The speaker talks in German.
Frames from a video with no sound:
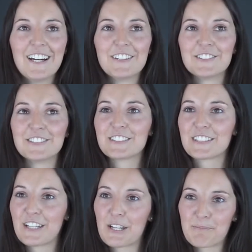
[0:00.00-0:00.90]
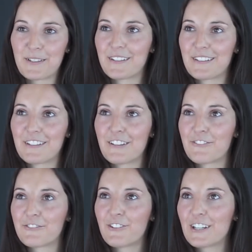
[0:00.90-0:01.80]
Und dann hat man äh,
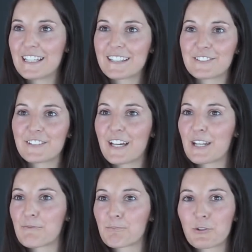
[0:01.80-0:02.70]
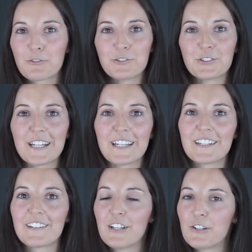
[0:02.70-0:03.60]
Vorlesungen,
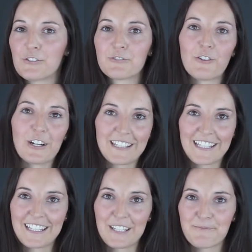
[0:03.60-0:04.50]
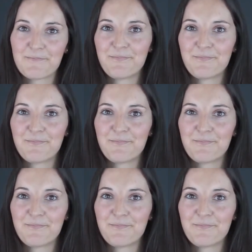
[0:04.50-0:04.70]
Prüfungen und Vorträge.